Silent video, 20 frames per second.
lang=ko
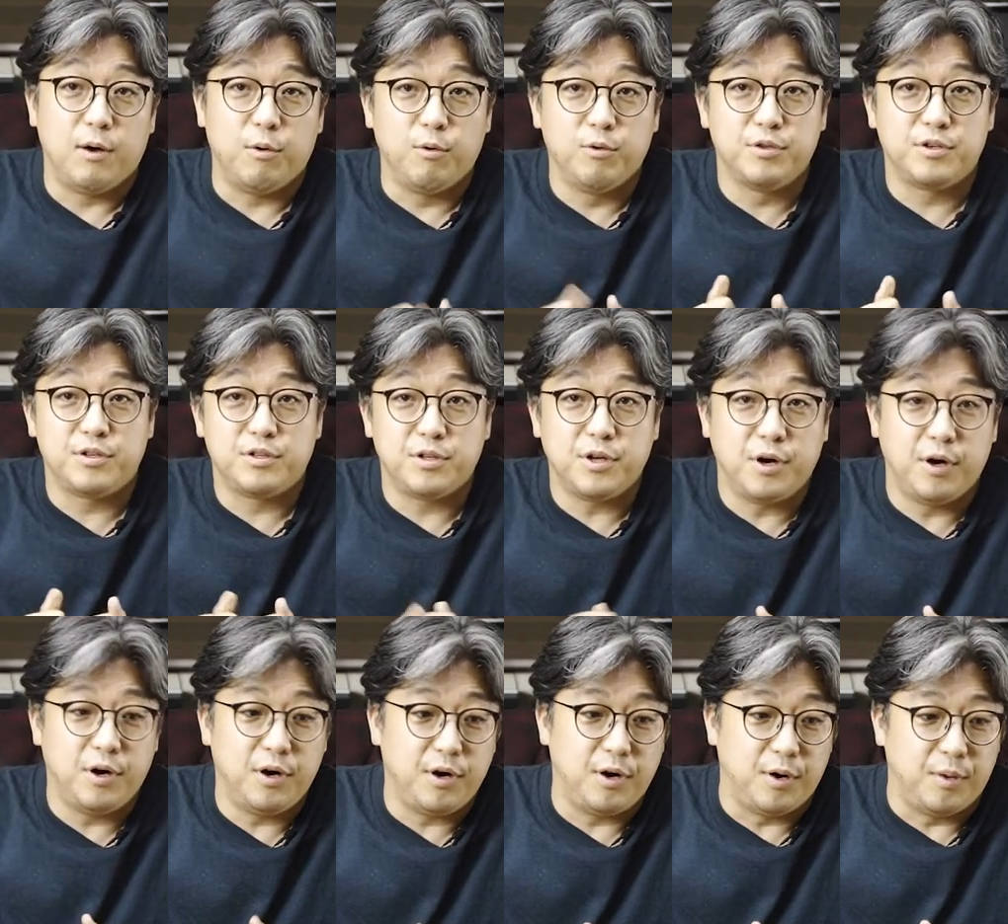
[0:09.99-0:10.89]

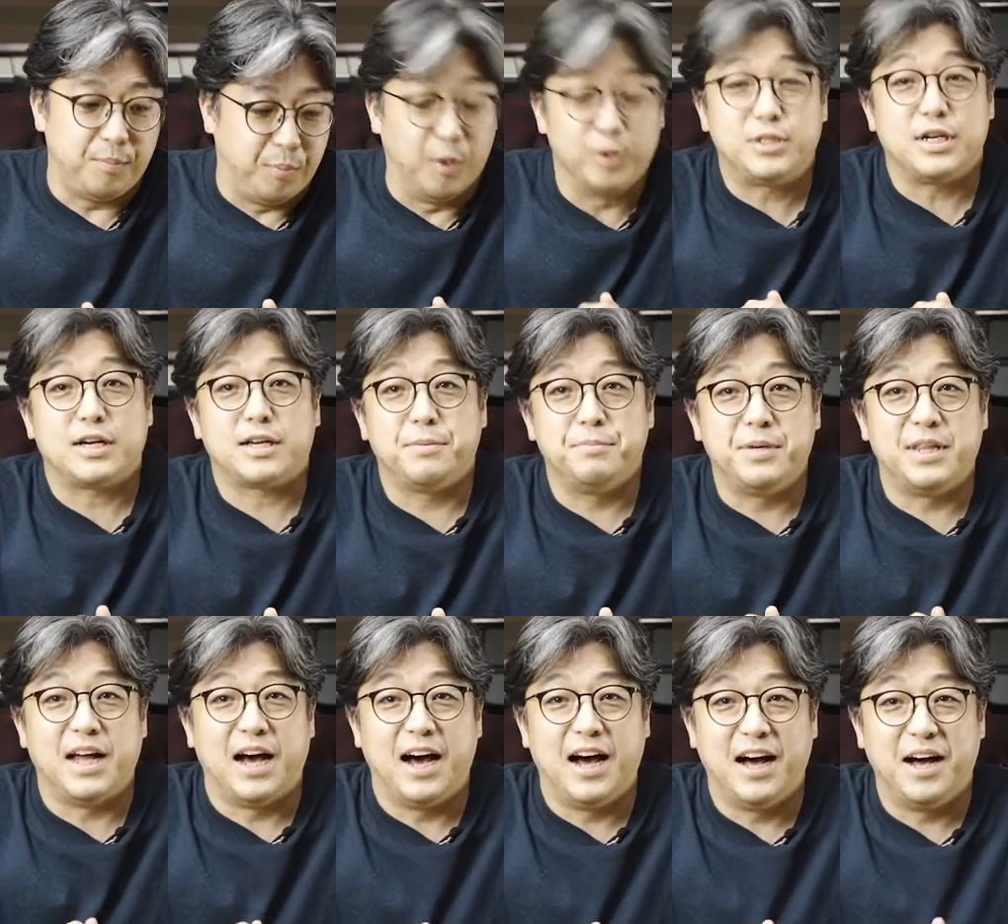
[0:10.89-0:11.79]
오늘은요
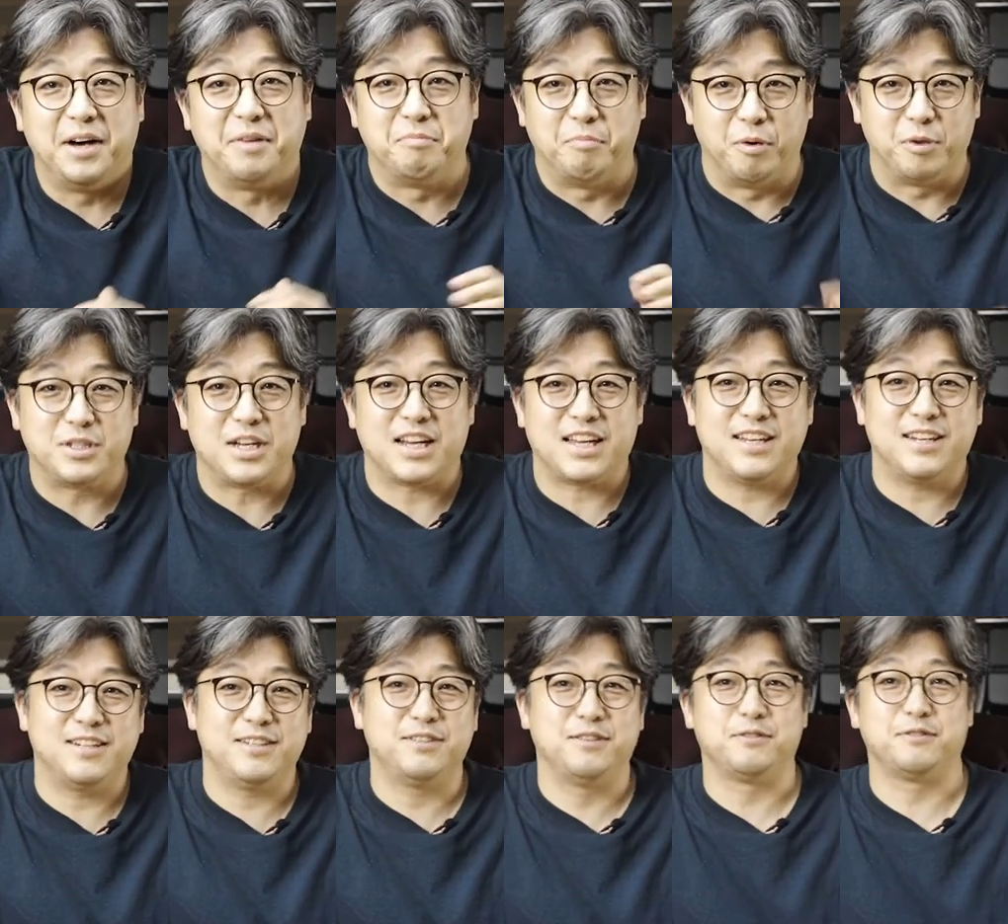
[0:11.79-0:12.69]
보자기입니다.
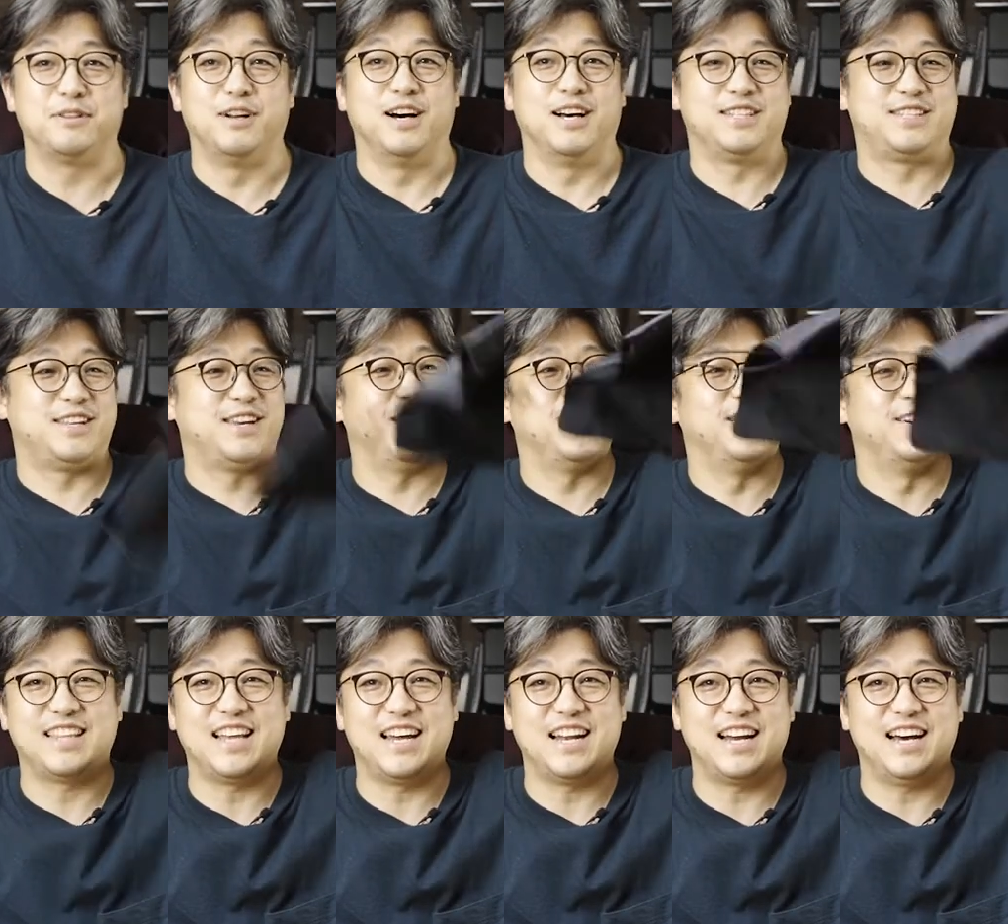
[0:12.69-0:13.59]
보자기를 들고 나왔어요.
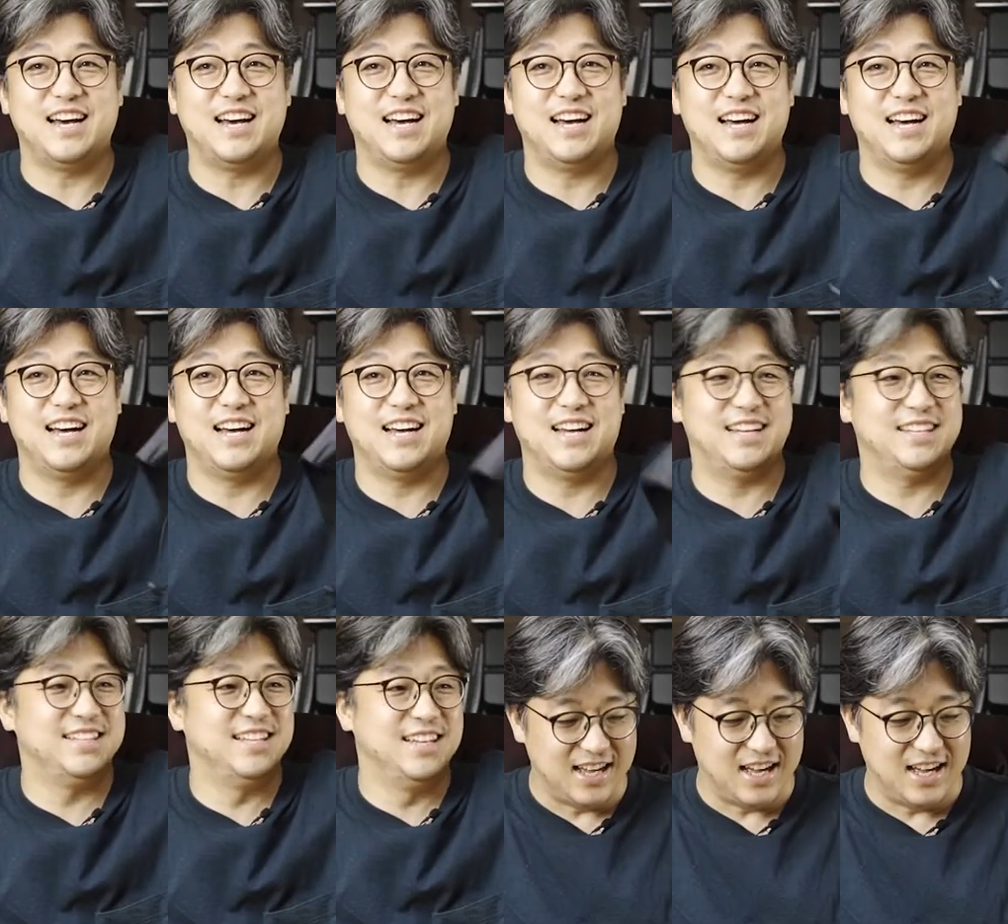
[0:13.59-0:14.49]

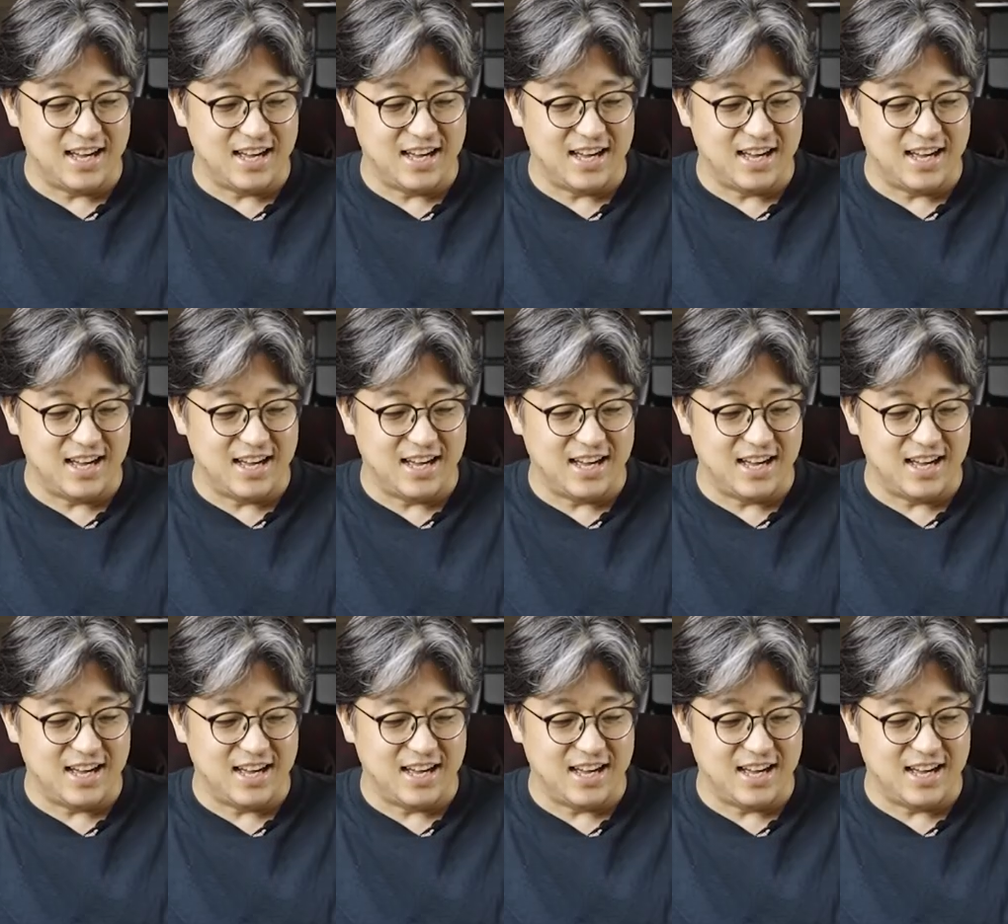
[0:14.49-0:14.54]
따란.